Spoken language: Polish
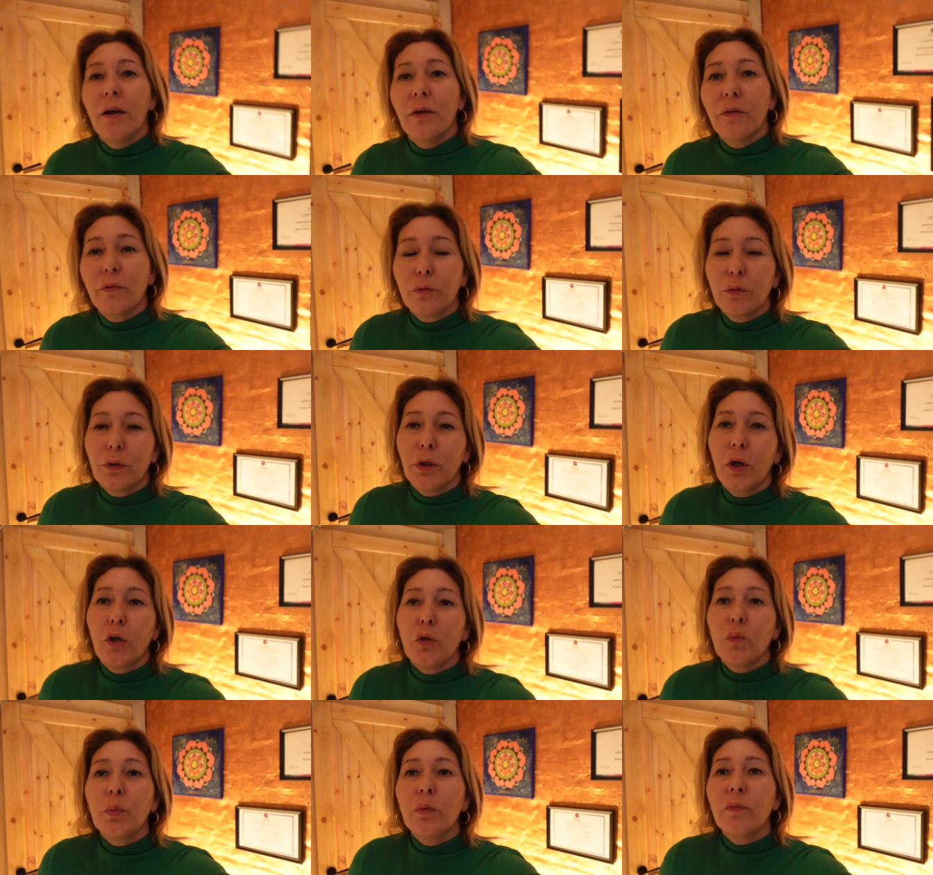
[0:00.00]
w
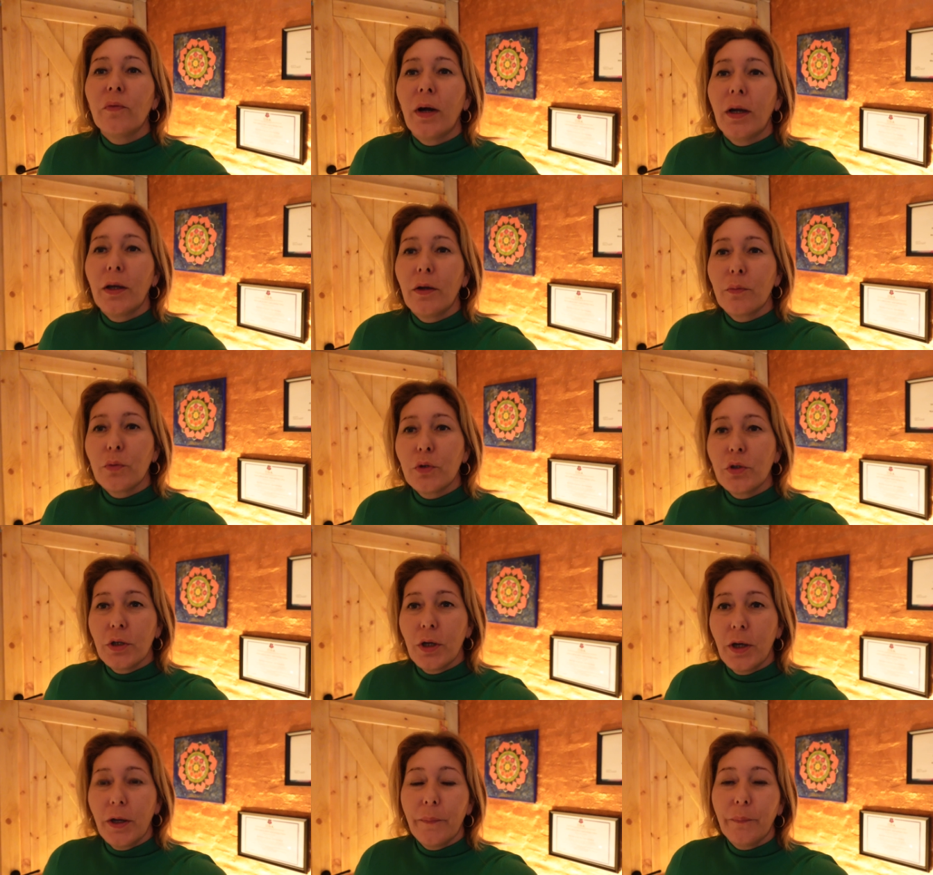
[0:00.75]
której odbywają
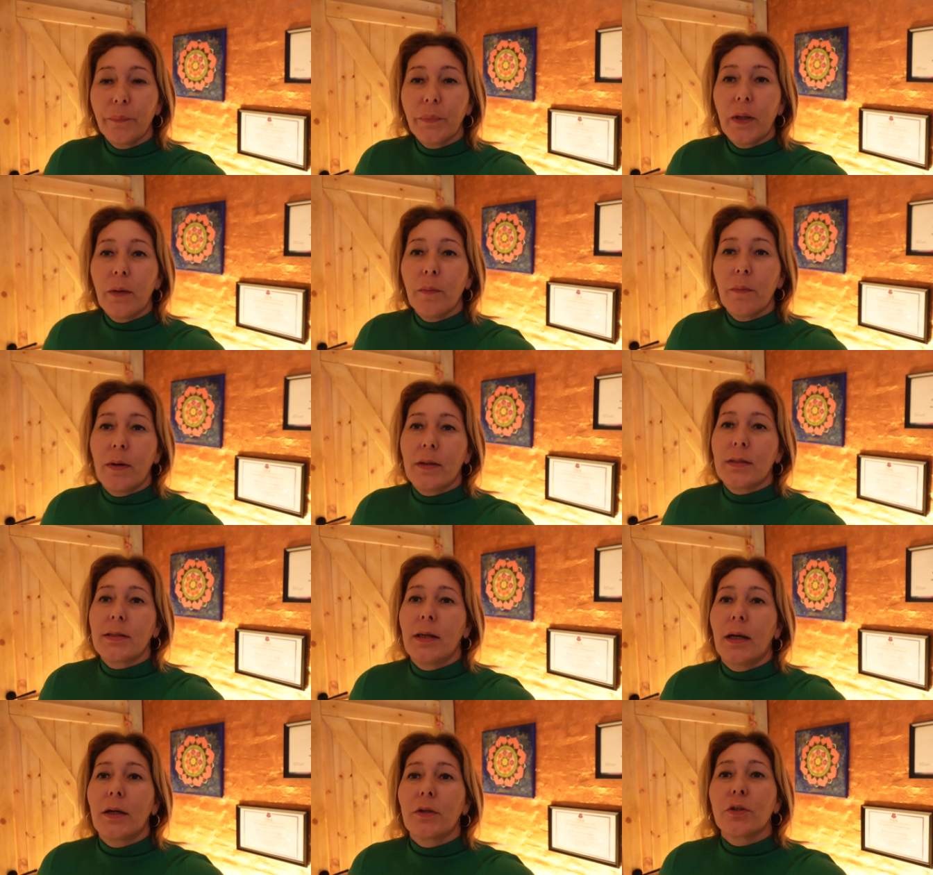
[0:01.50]
się
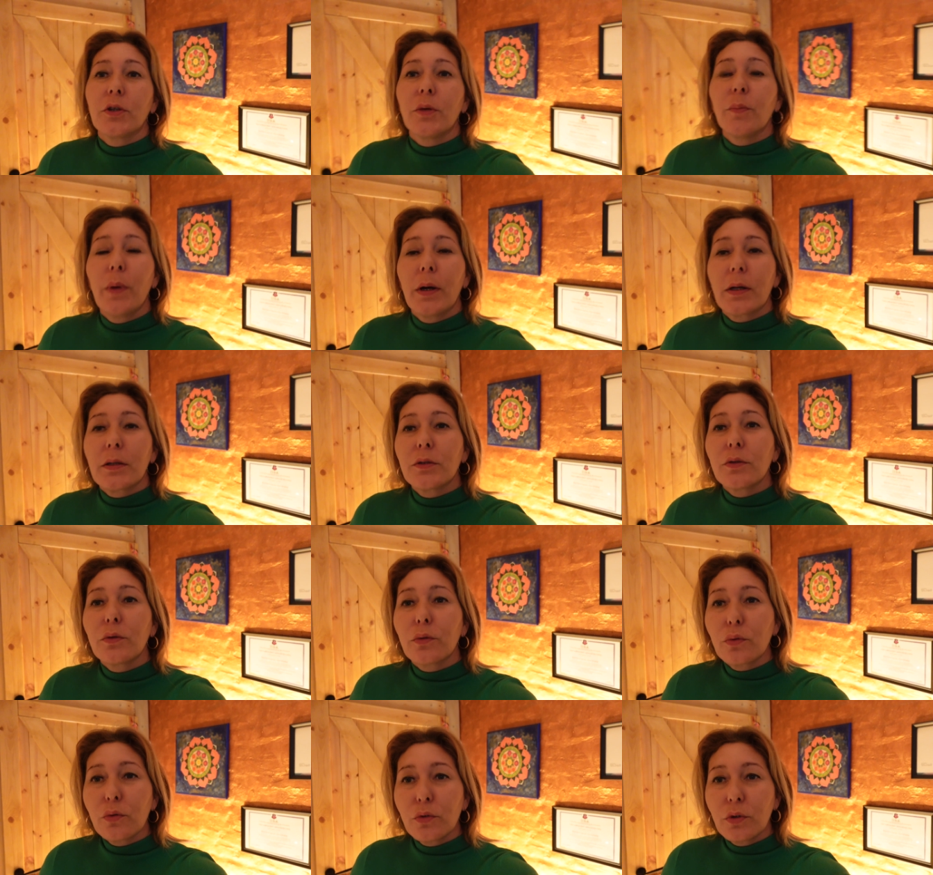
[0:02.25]
masaże,
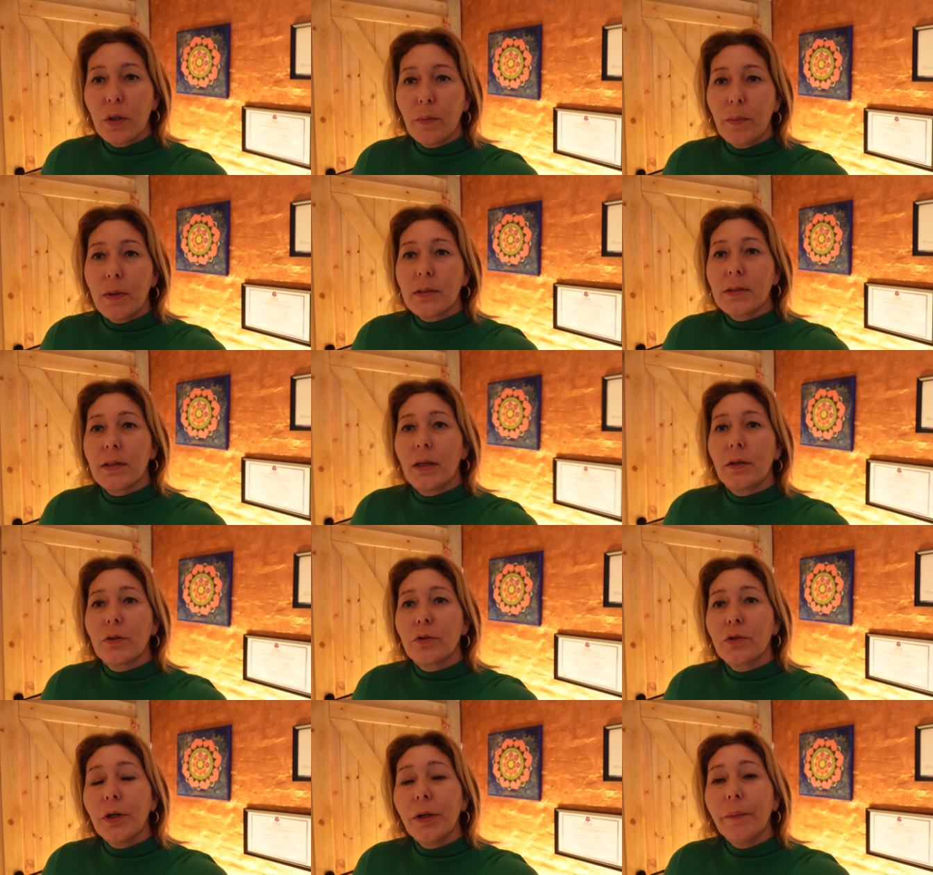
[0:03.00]
bardzo różne
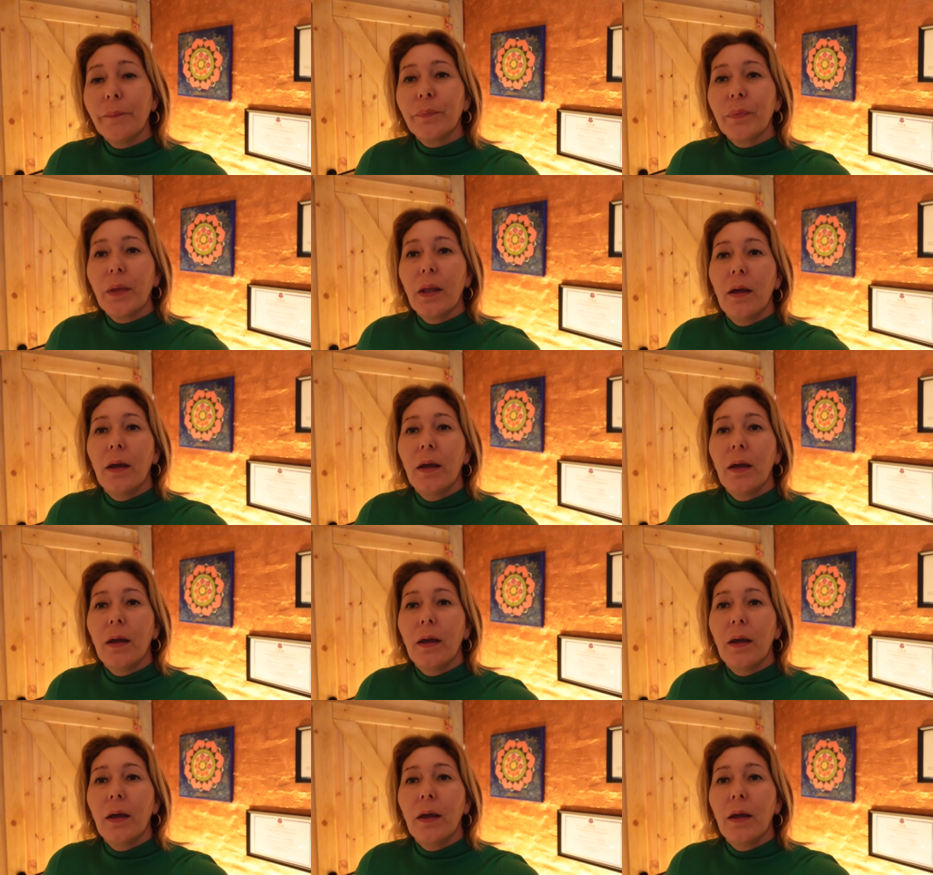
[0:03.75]
masaże.